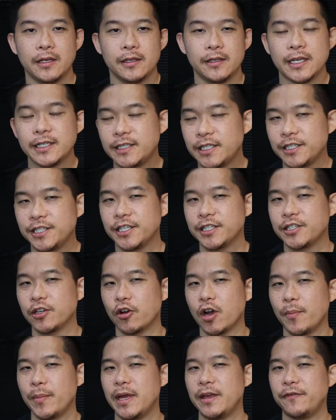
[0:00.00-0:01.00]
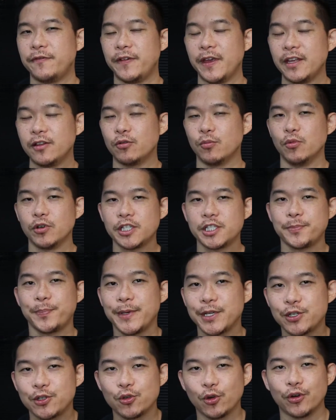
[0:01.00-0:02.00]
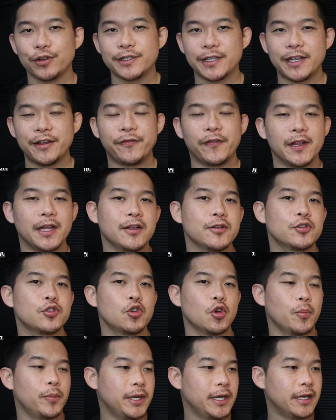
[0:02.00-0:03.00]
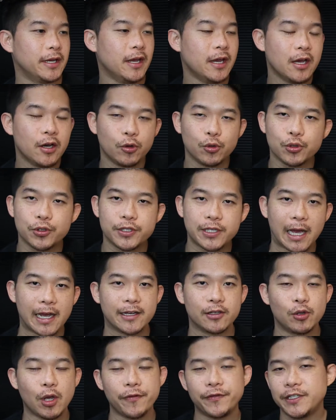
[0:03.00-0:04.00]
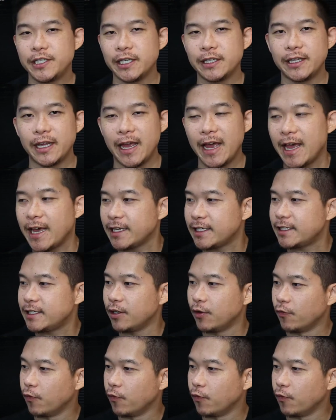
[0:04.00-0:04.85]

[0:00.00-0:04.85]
E esses dias eu acabei vendo muitas pessoas aí falando sobre o saque do FGTS,